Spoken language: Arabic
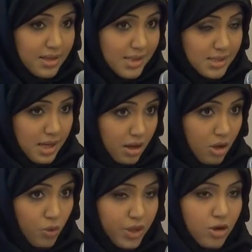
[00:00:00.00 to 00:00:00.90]

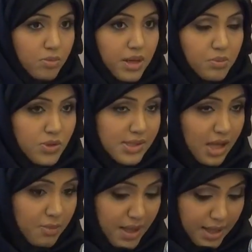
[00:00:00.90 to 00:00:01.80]
ستراه يوما
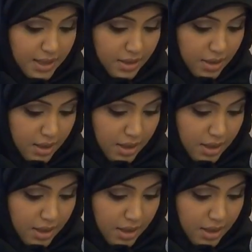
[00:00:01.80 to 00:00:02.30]
مستقبلا